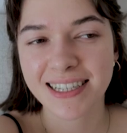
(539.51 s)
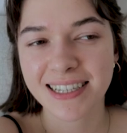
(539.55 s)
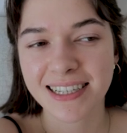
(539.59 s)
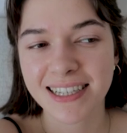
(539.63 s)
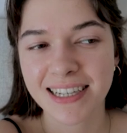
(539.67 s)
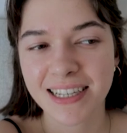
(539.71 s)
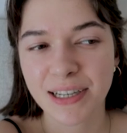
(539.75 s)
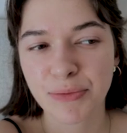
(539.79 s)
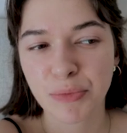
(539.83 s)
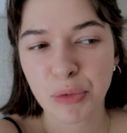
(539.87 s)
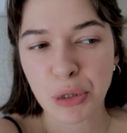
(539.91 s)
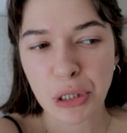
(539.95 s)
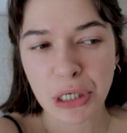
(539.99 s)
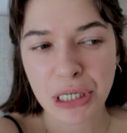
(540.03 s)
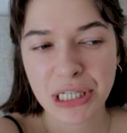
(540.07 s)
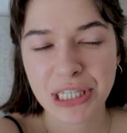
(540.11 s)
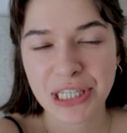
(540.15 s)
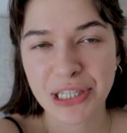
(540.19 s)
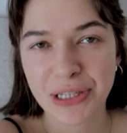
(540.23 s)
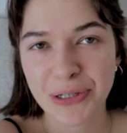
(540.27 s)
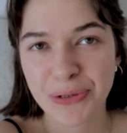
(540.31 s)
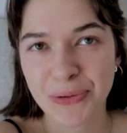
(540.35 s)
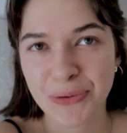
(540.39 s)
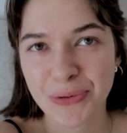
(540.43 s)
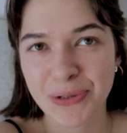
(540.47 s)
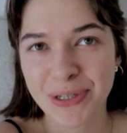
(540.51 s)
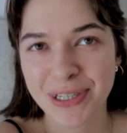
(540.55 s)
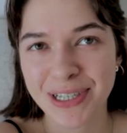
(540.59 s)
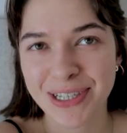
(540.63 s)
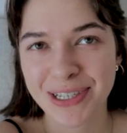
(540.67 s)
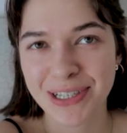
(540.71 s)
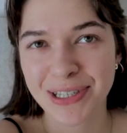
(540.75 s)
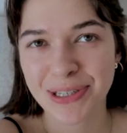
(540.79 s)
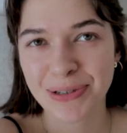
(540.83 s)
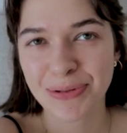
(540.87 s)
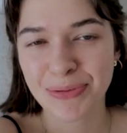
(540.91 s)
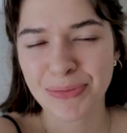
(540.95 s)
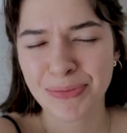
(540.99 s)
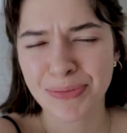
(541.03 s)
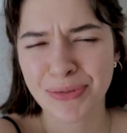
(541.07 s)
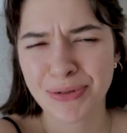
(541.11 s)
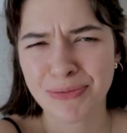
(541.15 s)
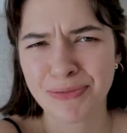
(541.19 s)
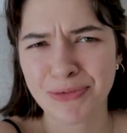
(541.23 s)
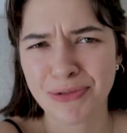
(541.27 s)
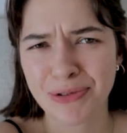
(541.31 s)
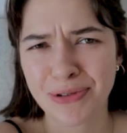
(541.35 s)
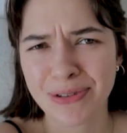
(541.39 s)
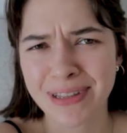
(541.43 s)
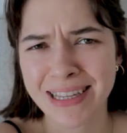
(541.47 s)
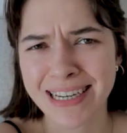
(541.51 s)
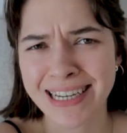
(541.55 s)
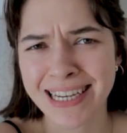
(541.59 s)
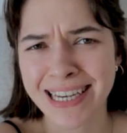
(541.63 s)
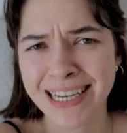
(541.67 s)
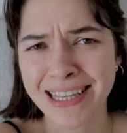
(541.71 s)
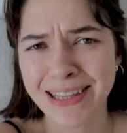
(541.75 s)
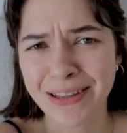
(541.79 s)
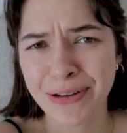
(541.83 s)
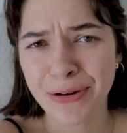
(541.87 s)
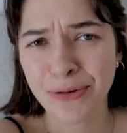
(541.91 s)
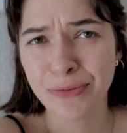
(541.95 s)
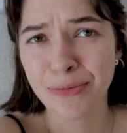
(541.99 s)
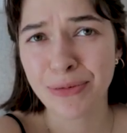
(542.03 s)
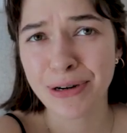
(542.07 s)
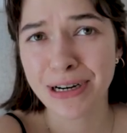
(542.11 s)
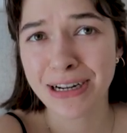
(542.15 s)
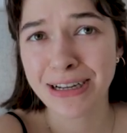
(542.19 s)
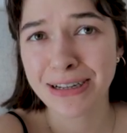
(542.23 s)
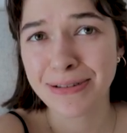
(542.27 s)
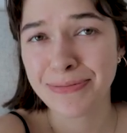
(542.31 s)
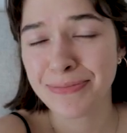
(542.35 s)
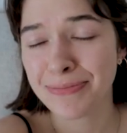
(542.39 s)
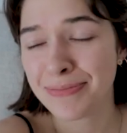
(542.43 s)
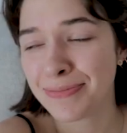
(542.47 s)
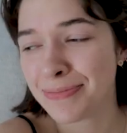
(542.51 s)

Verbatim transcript: że nie może się ruszyć, bo było takie dobre.